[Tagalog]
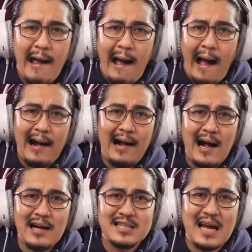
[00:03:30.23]

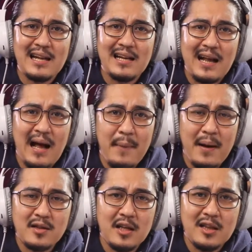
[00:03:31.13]
hanggang saan ka
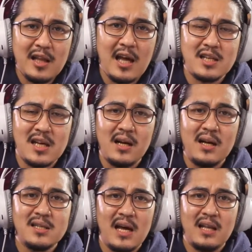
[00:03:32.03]
magtitiis,
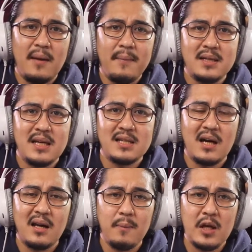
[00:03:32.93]
hanggang saan ka
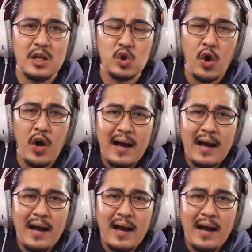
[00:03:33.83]
magsasakripisyo,